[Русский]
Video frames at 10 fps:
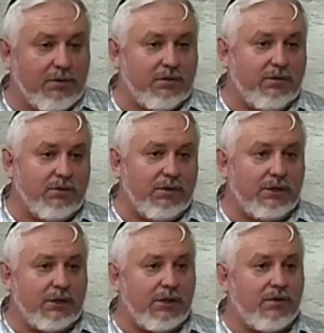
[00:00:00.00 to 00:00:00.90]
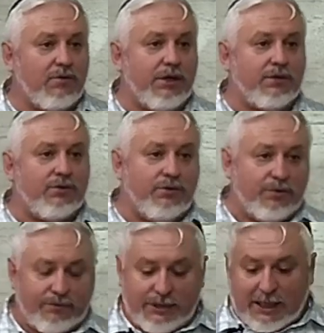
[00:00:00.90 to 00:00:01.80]
кто это такой, откуда
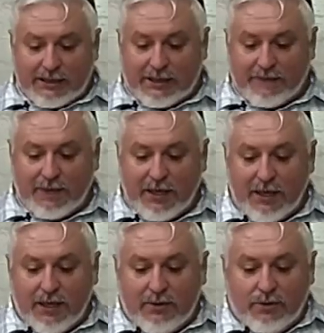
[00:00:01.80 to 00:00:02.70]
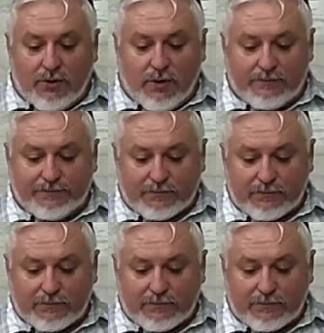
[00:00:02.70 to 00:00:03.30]
он взялся, но